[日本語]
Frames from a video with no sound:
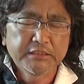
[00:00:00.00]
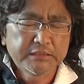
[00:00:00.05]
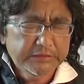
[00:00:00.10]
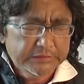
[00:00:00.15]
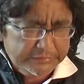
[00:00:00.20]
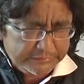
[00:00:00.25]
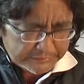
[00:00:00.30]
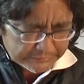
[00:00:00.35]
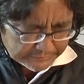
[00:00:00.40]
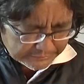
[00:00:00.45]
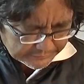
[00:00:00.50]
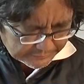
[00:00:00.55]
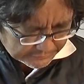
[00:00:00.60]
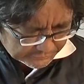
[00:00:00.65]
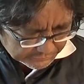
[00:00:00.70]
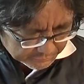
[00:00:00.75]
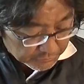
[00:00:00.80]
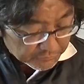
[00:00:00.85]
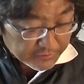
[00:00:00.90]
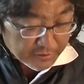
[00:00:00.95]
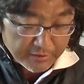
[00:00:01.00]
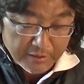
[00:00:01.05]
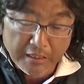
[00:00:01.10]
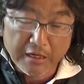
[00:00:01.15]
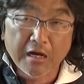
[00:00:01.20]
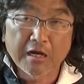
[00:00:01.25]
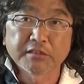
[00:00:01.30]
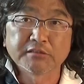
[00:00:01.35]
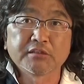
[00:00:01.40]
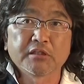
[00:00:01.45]
いちにちも酒
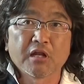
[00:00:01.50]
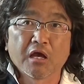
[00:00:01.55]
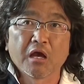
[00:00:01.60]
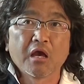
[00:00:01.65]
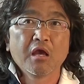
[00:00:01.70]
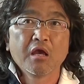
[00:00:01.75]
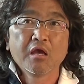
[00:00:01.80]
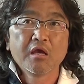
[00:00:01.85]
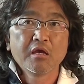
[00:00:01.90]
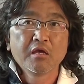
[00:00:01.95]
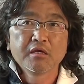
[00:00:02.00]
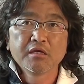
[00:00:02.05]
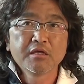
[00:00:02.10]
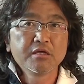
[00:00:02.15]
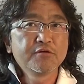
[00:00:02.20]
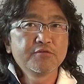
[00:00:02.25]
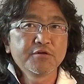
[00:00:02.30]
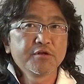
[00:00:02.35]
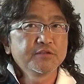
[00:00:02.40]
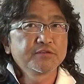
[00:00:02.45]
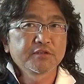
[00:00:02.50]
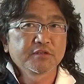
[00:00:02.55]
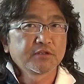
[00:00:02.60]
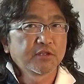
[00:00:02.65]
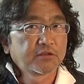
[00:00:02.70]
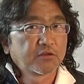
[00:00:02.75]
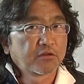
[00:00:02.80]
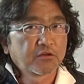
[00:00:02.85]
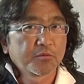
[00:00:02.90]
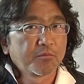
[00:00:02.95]
欠かしてない。インフルエンザに
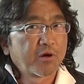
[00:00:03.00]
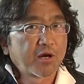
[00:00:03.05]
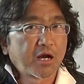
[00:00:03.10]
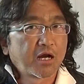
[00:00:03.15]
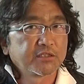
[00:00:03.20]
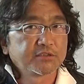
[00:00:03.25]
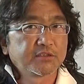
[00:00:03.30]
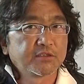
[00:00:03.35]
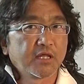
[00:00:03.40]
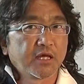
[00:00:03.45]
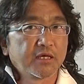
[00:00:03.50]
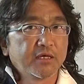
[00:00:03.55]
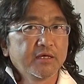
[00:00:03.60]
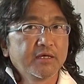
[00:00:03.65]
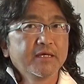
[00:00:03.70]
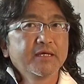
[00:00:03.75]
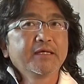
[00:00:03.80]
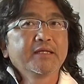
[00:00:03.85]
なった時も欠かしてない。